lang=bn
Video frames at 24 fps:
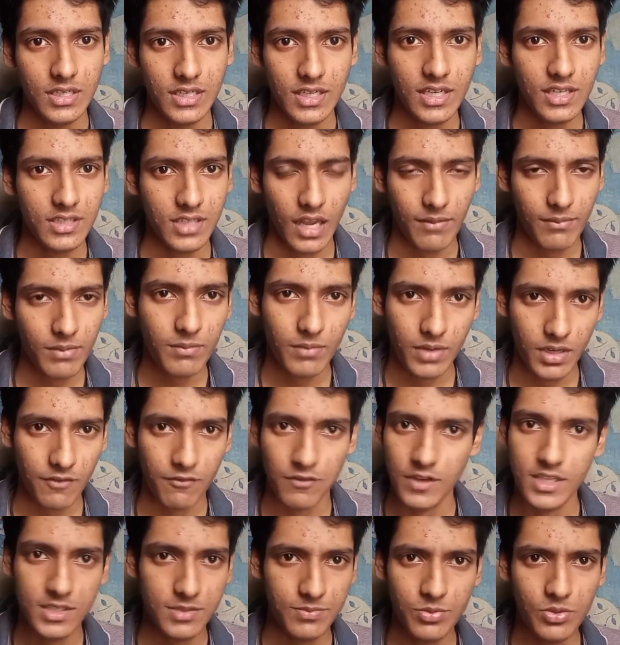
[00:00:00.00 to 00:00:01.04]
ঠিক আছে আমি মানে
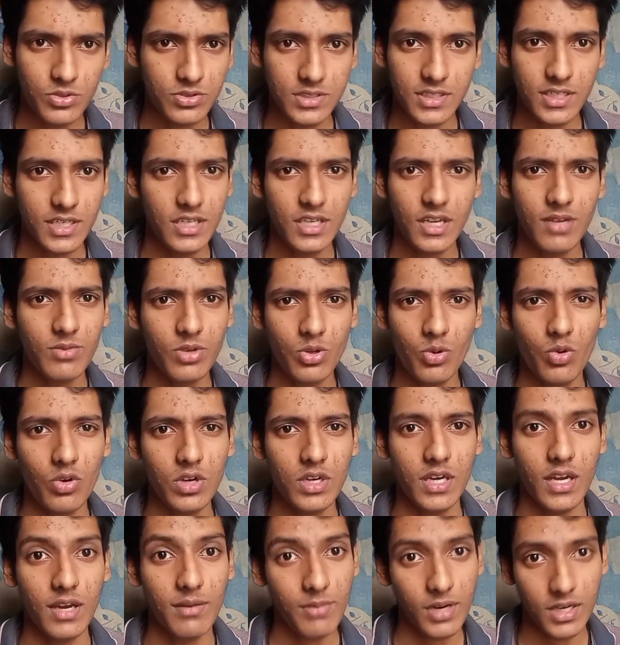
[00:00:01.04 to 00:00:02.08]
ফেসবুক জেনারেলি আমি
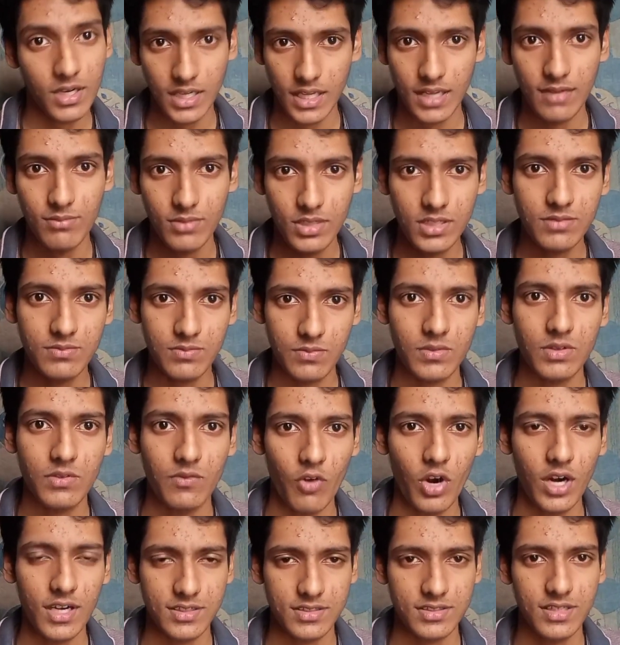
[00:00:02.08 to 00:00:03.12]
করি না বাট এমনি
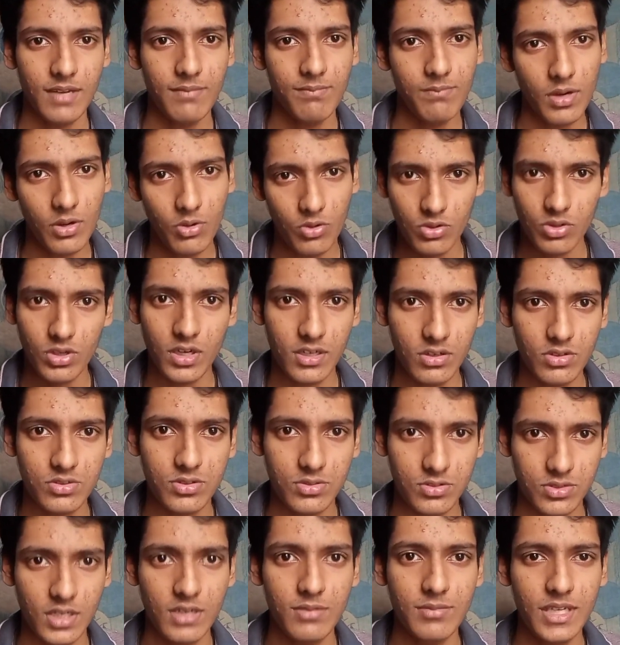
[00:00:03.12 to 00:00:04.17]
হোয়াটসঅ্যাপ বা অন্যান্য
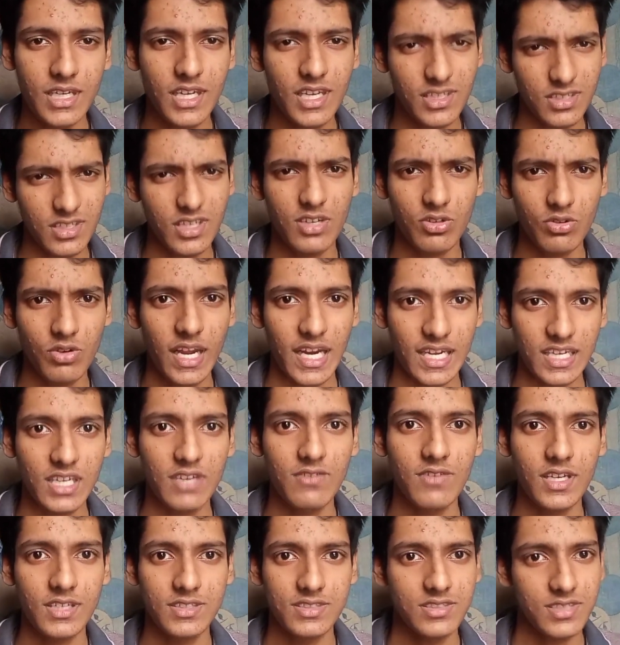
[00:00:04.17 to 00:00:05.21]
সোশ্যাল মিডিয়াতে একটু
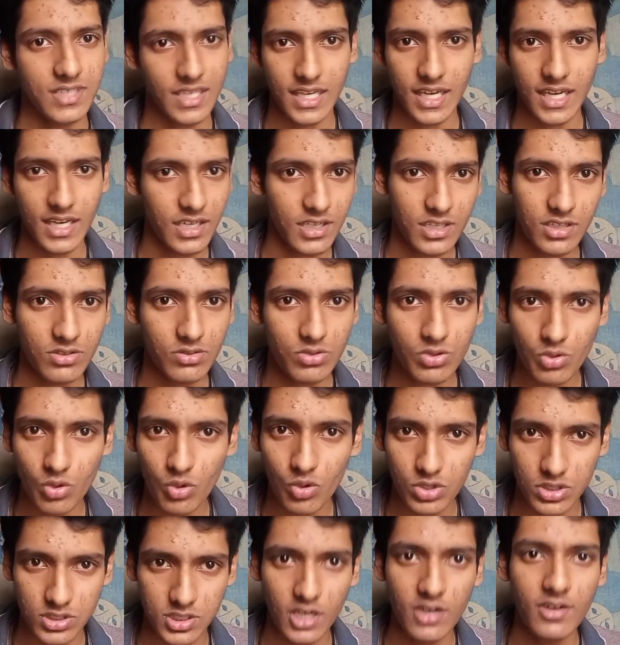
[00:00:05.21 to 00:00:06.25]
অ্যাক্টিভ আছি সেখানে কিন্তু
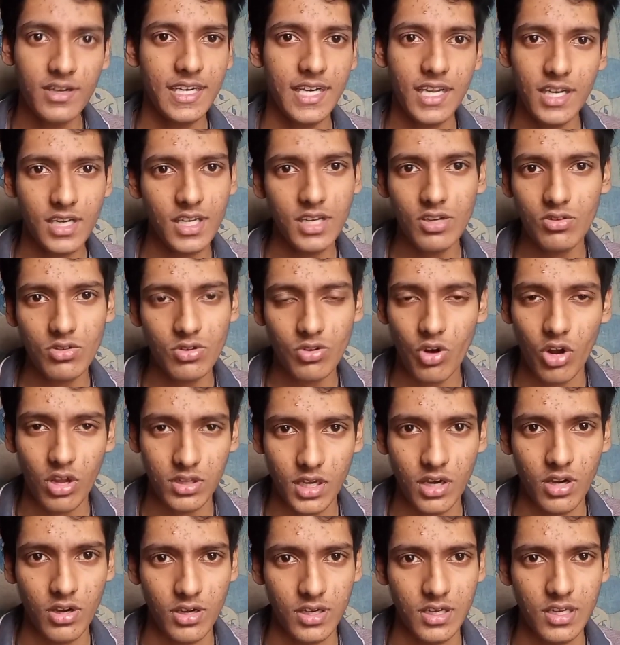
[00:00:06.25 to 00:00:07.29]
কোথাও এটা নিয়ে কোনো
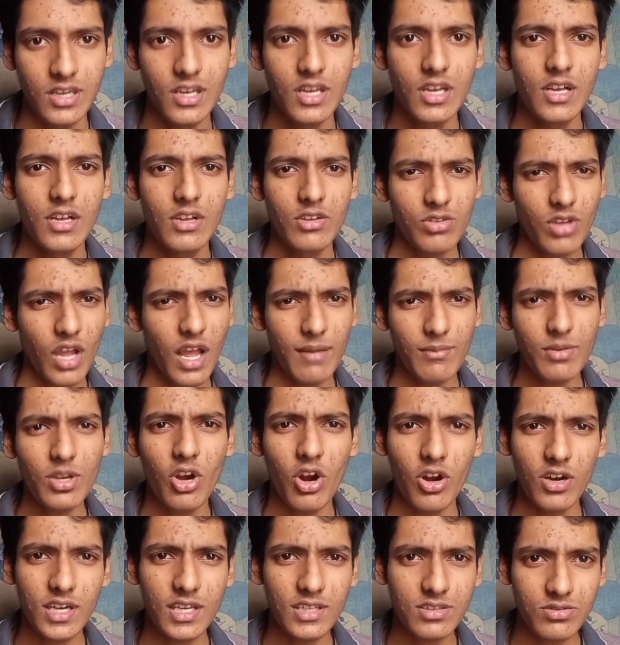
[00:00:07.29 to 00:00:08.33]
কথা হয়নি তো আমি
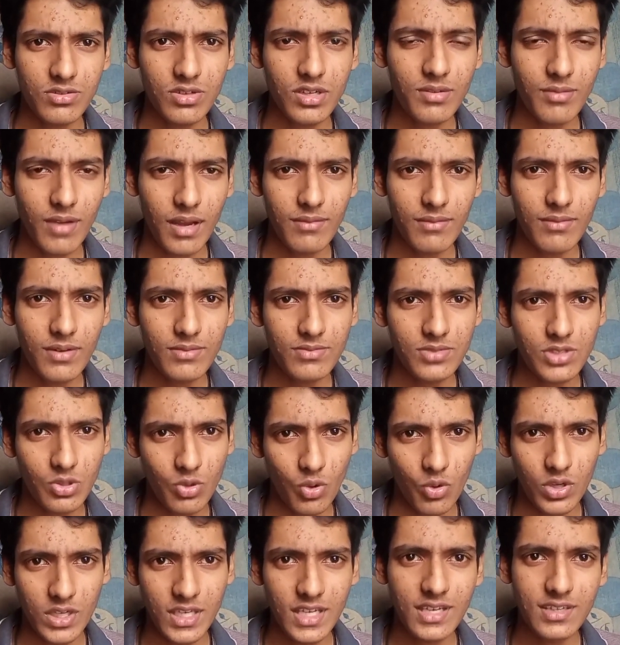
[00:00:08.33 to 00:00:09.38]
হঠাৎ করে ভাবলাম যে
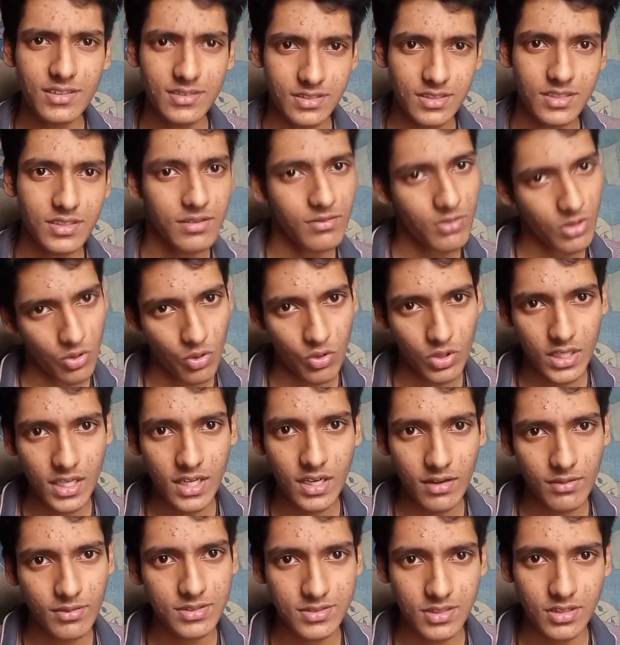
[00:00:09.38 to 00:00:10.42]
কোরিয়ান সিরিজ বা
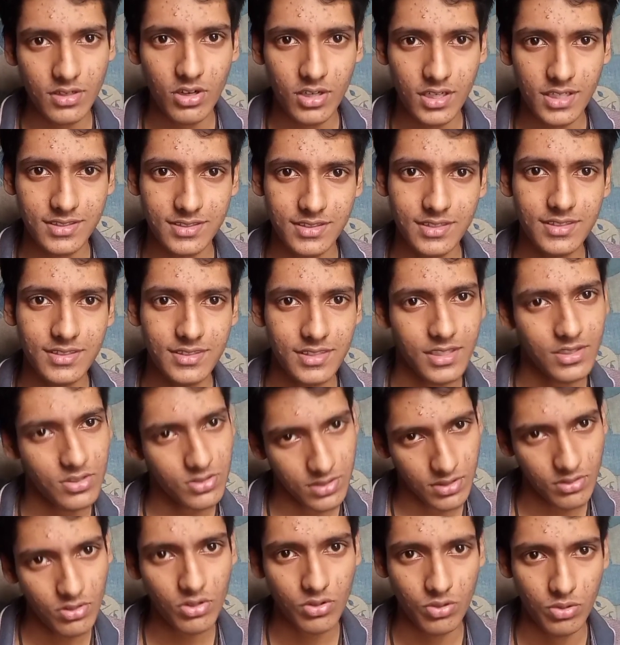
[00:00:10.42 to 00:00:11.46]
কোরিয়ান আমি যে কটা সিরিজ দেখেছি
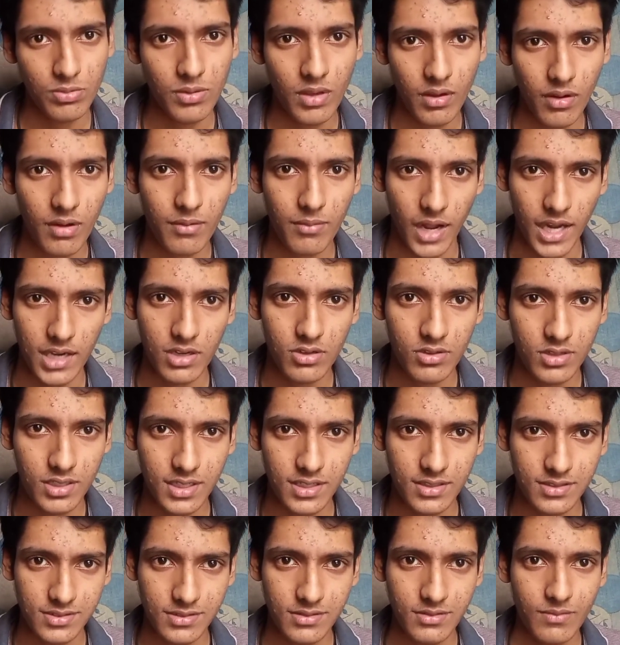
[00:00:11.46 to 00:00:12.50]
সেগুলো খুবই আমার ভালো
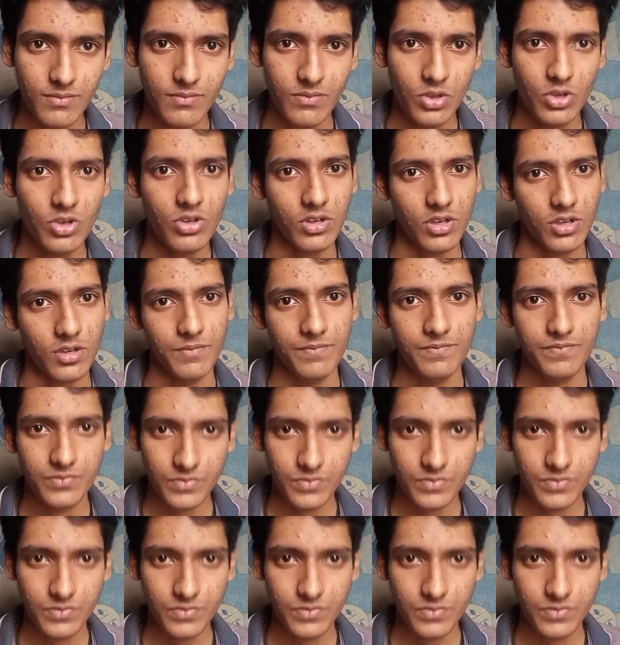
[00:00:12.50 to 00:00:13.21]
লেগেছে ওকে